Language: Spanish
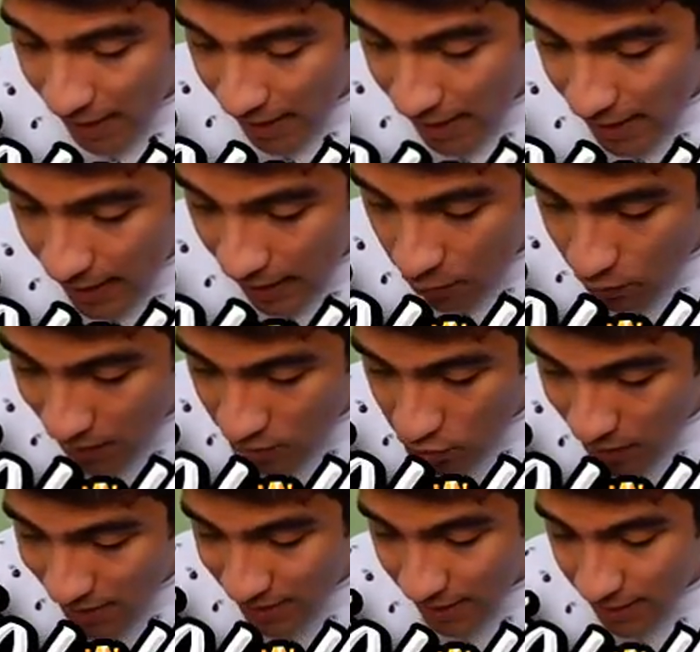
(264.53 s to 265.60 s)
en
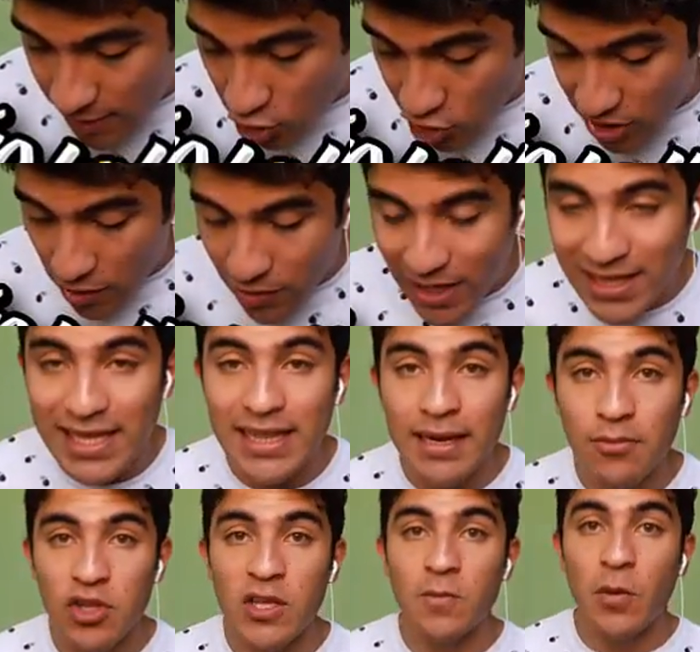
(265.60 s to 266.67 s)
algunas horas, en 12 horas,
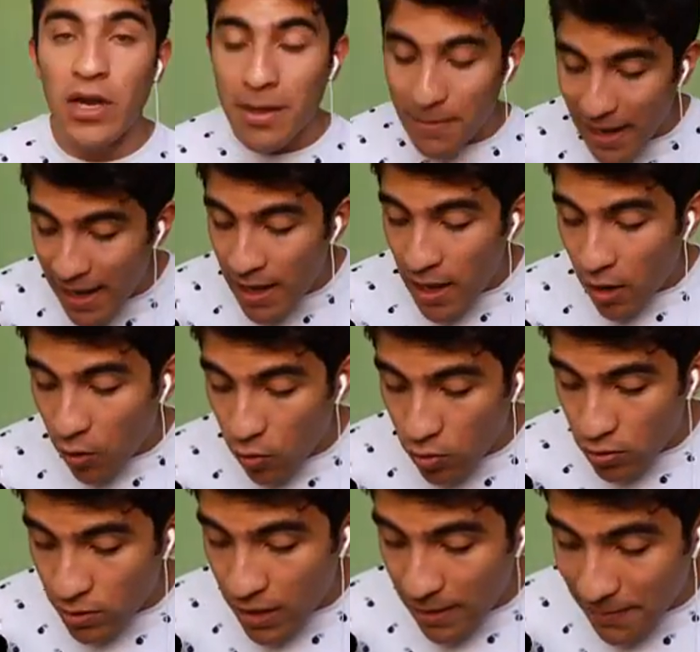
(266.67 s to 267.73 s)
tendremos disponible
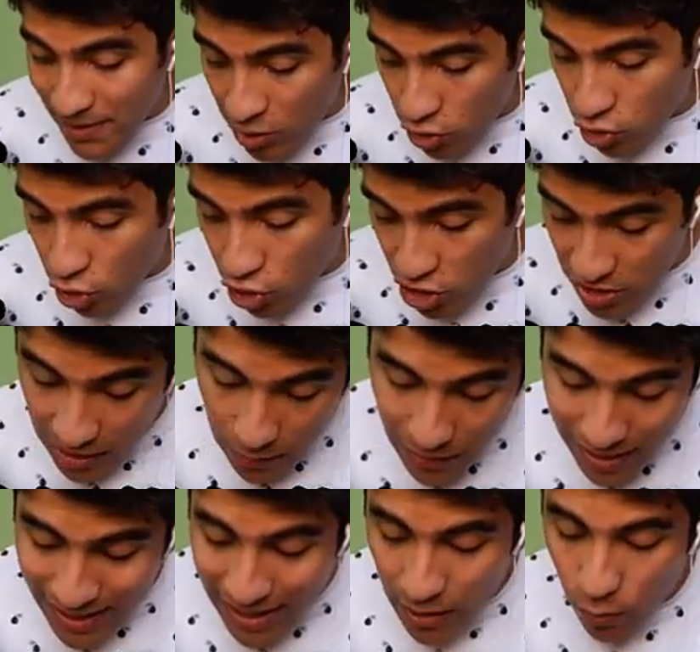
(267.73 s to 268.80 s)
un evento
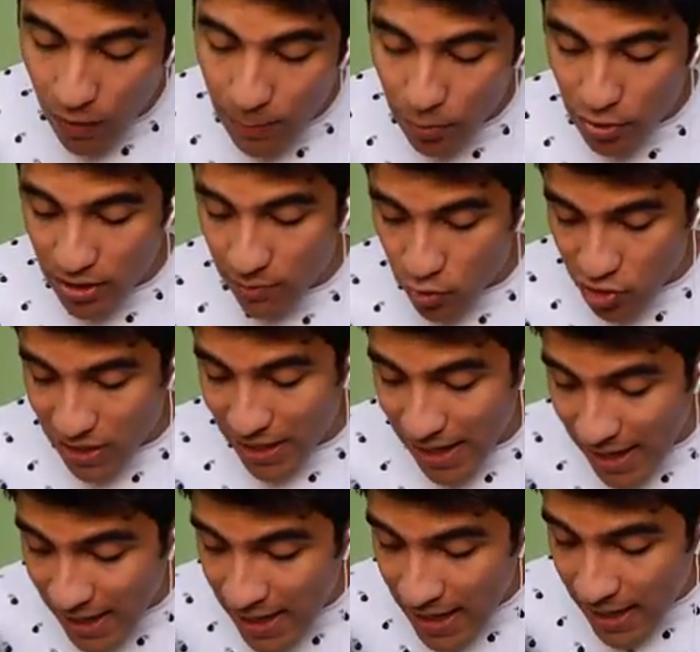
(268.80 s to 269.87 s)
touchdown en el cual podremos
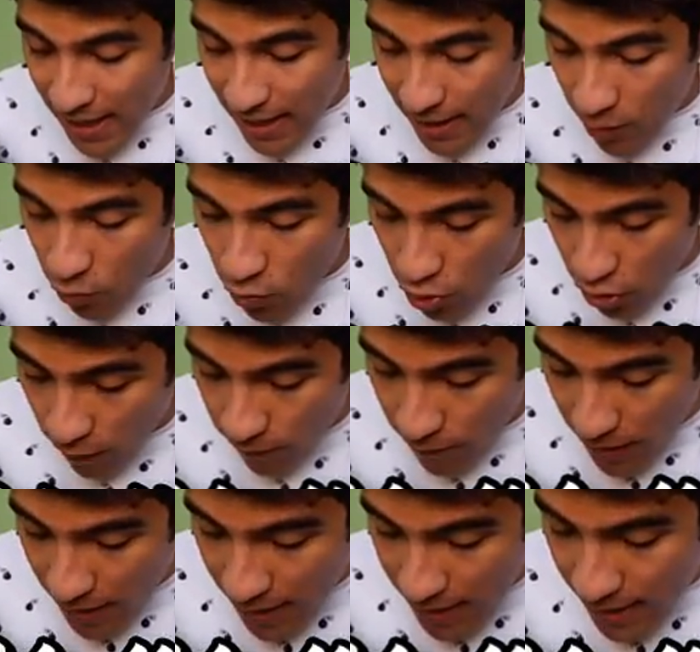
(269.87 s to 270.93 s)
ganar eh, un
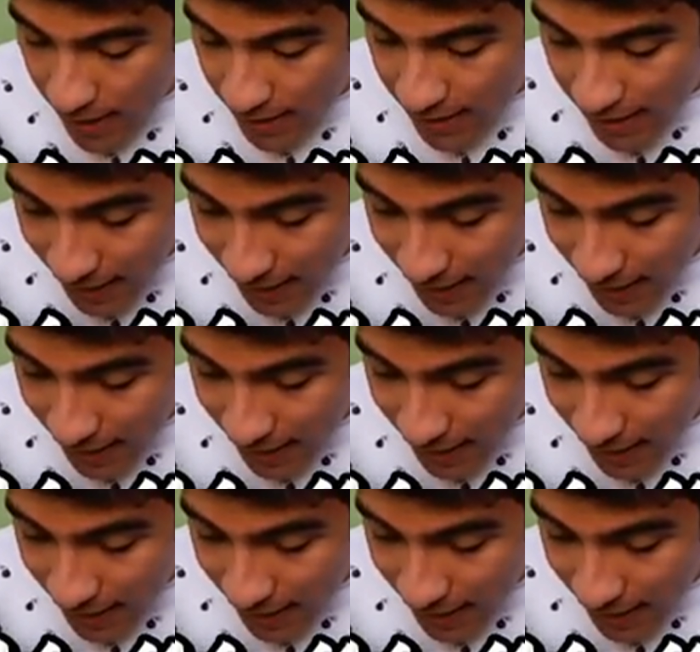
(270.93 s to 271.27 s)
cofre